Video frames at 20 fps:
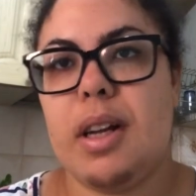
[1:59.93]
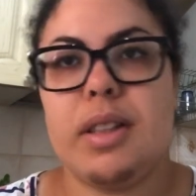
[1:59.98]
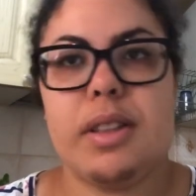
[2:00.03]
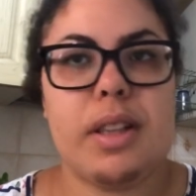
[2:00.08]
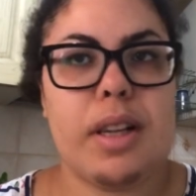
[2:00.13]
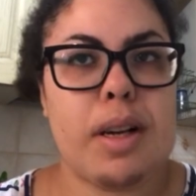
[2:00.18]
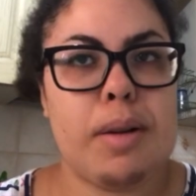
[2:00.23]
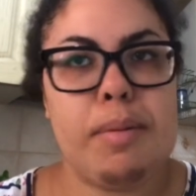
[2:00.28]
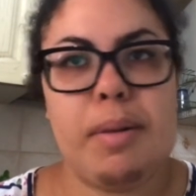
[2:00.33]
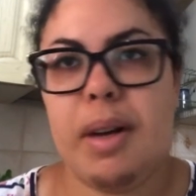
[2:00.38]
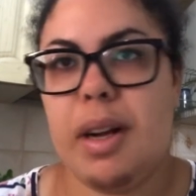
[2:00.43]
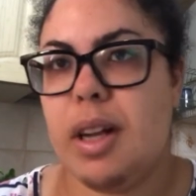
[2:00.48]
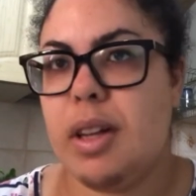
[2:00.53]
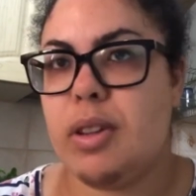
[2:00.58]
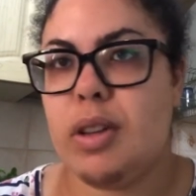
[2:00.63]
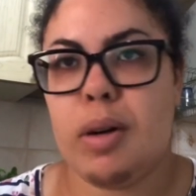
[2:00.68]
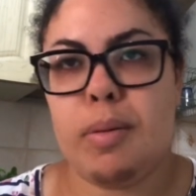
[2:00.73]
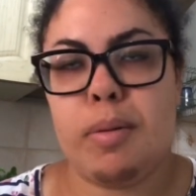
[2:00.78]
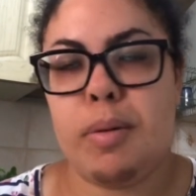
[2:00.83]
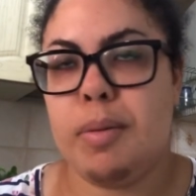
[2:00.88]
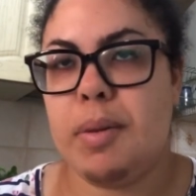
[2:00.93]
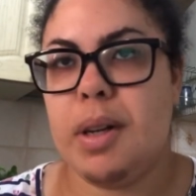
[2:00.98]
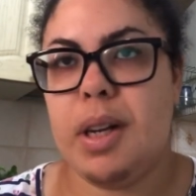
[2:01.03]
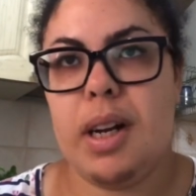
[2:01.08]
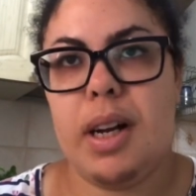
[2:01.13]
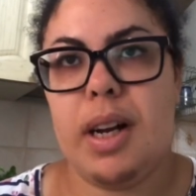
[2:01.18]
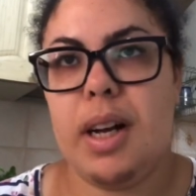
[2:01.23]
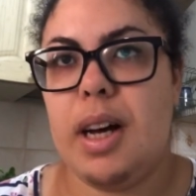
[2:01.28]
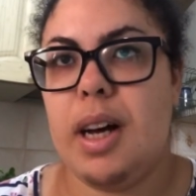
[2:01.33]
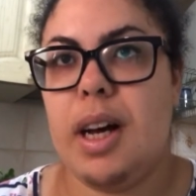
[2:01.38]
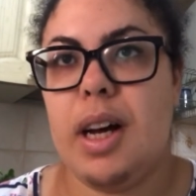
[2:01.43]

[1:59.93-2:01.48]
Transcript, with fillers: La Terramara è troppo bella.